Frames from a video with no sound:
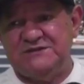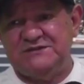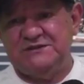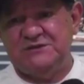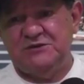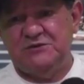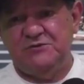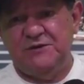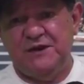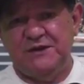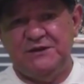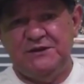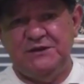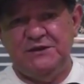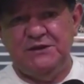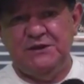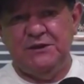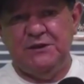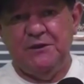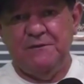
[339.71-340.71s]
Já comprei meus
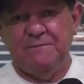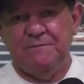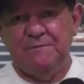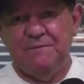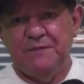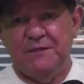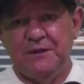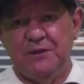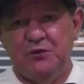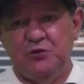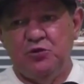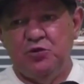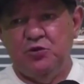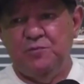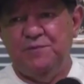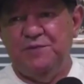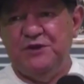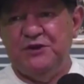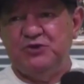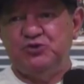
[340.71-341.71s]
ingressos, tudo, vou com
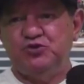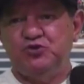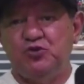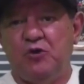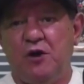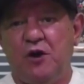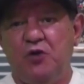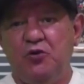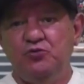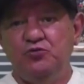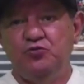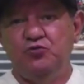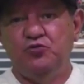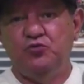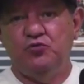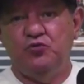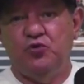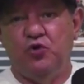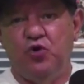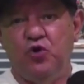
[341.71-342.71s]
meus amigos ADMs,
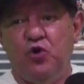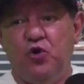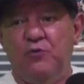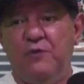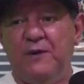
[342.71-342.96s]
né?